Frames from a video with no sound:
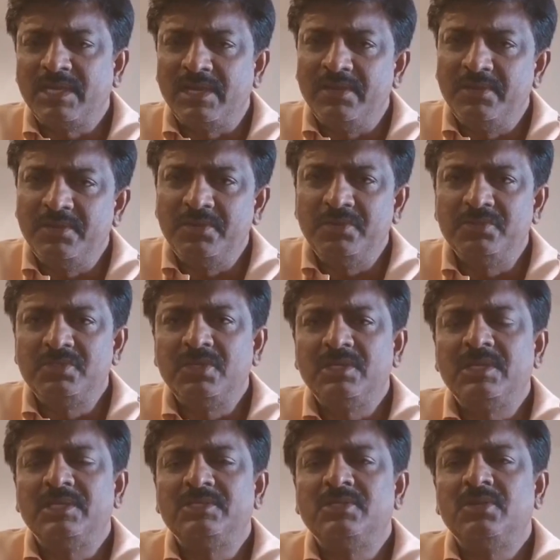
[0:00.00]
కంటిన్యూస్లో
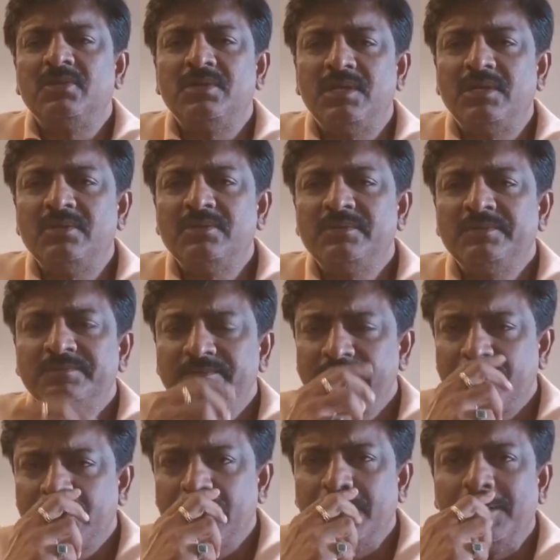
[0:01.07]
టచ్లో ఉన్నాడు
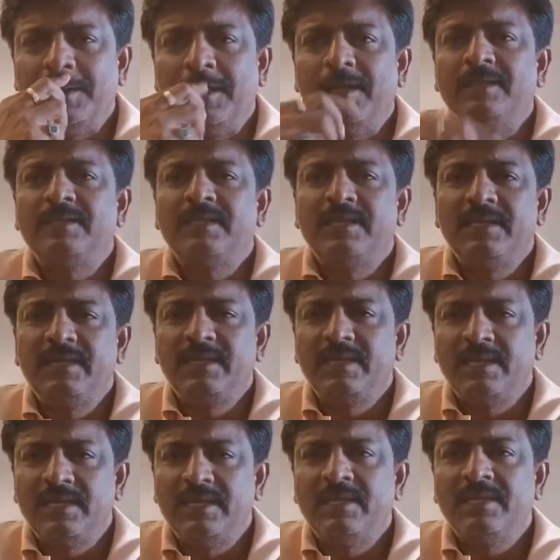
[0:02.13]
అతని
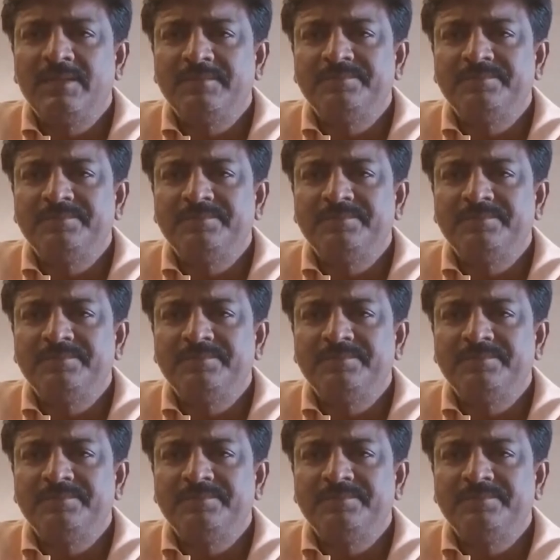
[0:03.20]
గణ